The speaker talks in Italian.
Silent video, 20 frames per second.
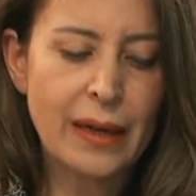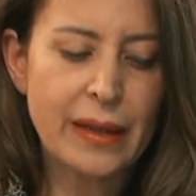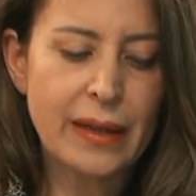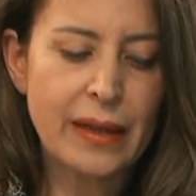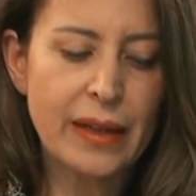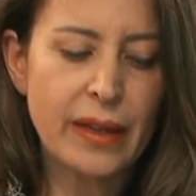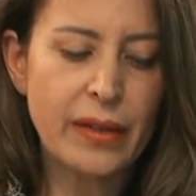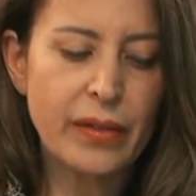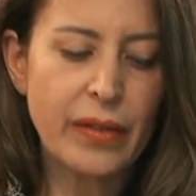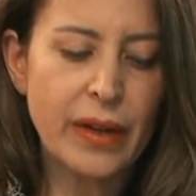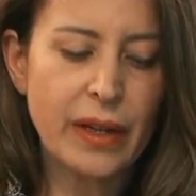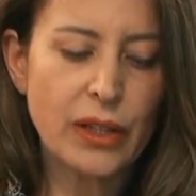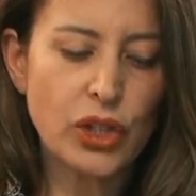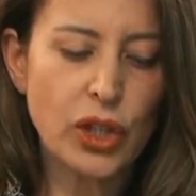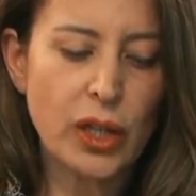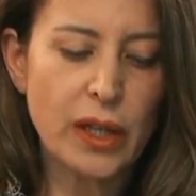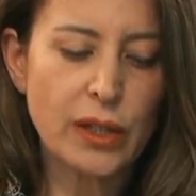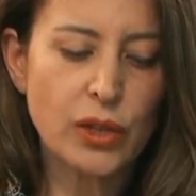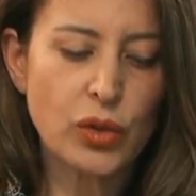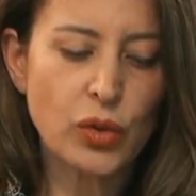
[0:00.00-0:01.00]
Chi
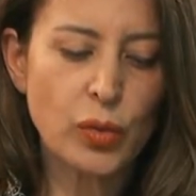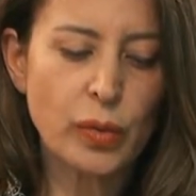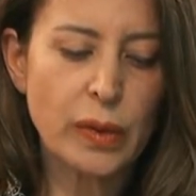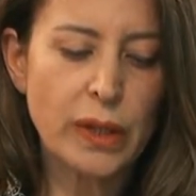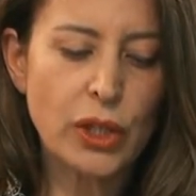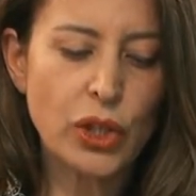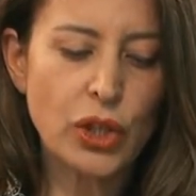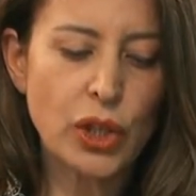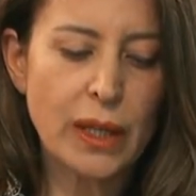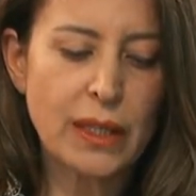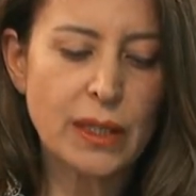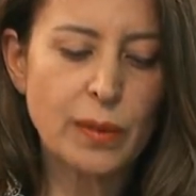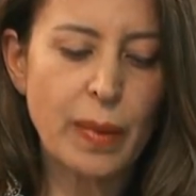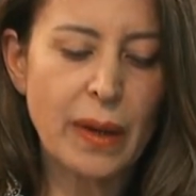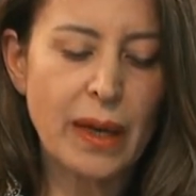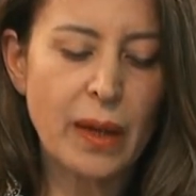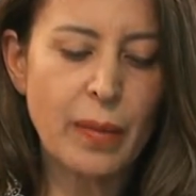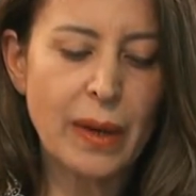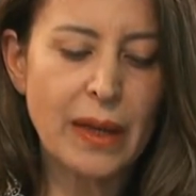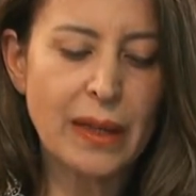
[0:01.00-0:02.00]
invece le subisce
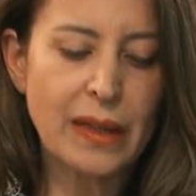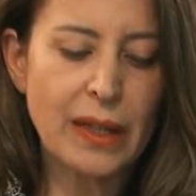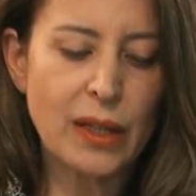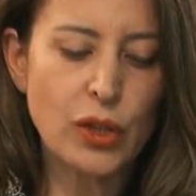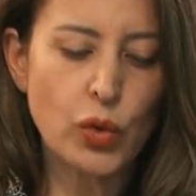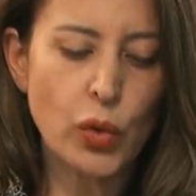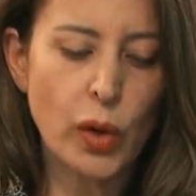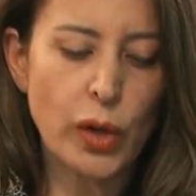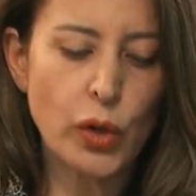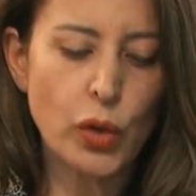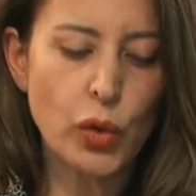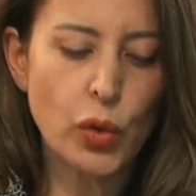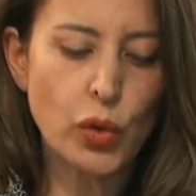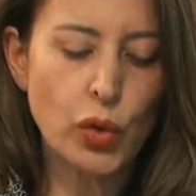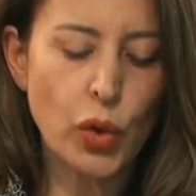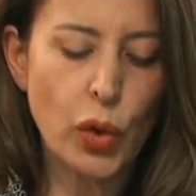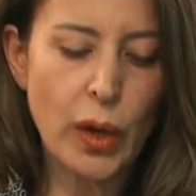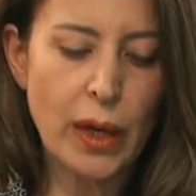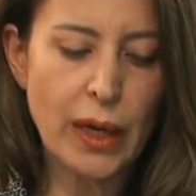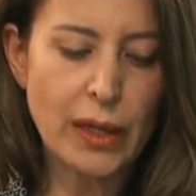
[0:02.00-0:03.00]
sperimenta il suo
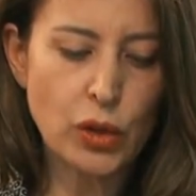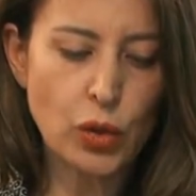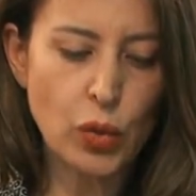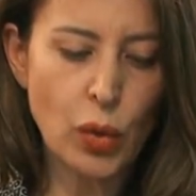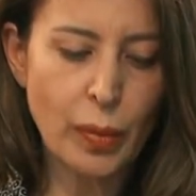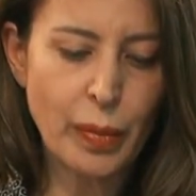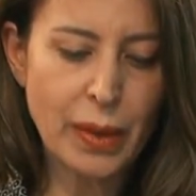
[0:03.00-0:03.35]
aiuto e la sua